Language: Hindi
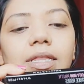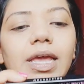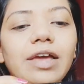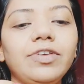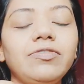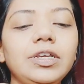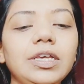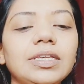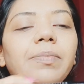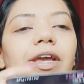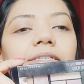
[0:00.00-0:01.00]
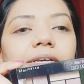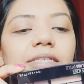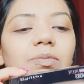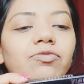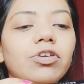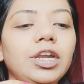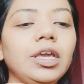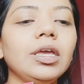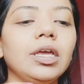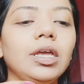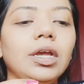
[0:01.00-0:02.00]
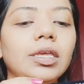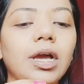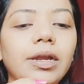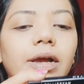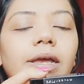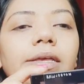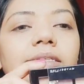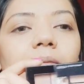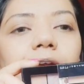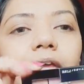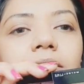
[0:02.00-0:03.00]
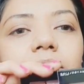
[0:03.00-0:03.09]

दे हैव गिवन इसका प्राइस है 740 करके आ रहा है इसका प्राइस